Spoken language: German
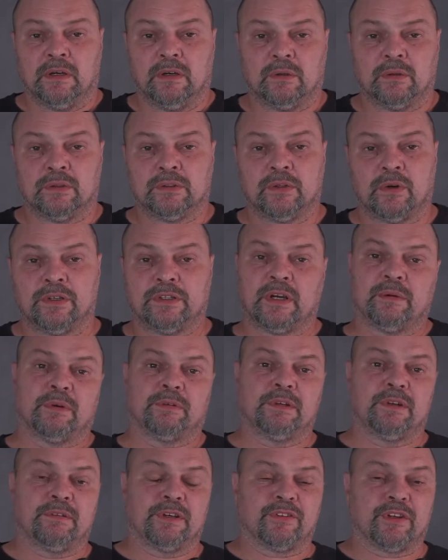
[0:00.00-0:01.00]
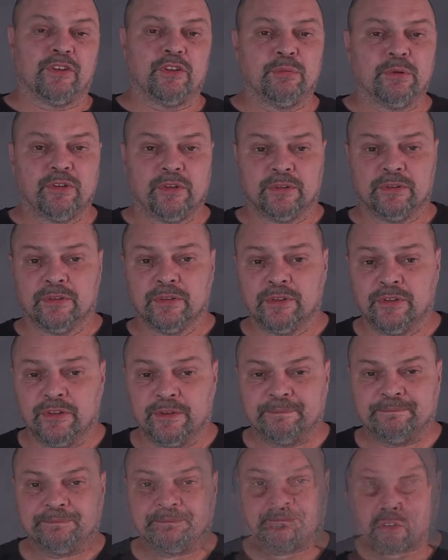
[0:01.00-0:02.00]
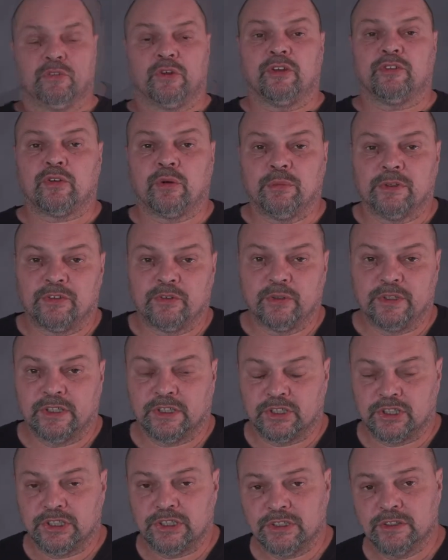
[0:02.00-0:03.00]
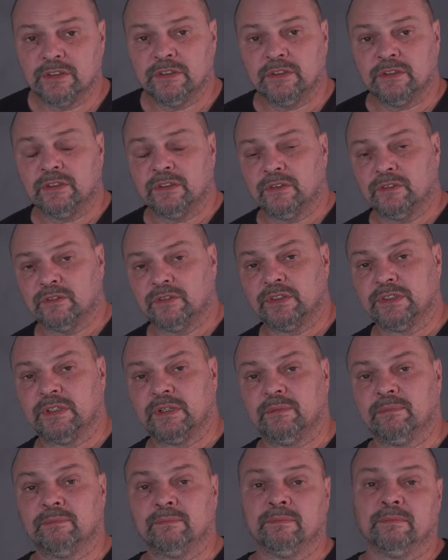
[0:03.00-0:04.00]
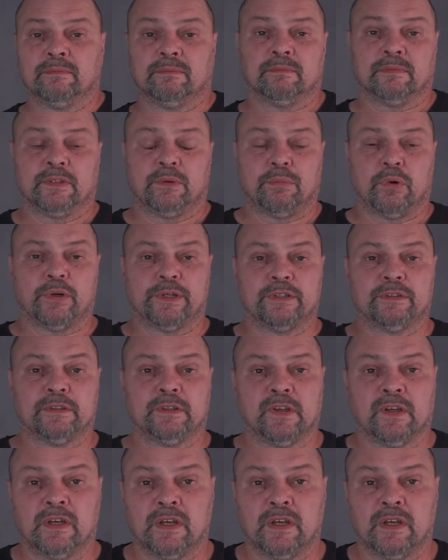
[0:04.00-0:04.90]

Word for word: Und heute haben wir wieder was ganz Besonderes. Zuerst kommen wir zu der Geschichte von dem Gebäude.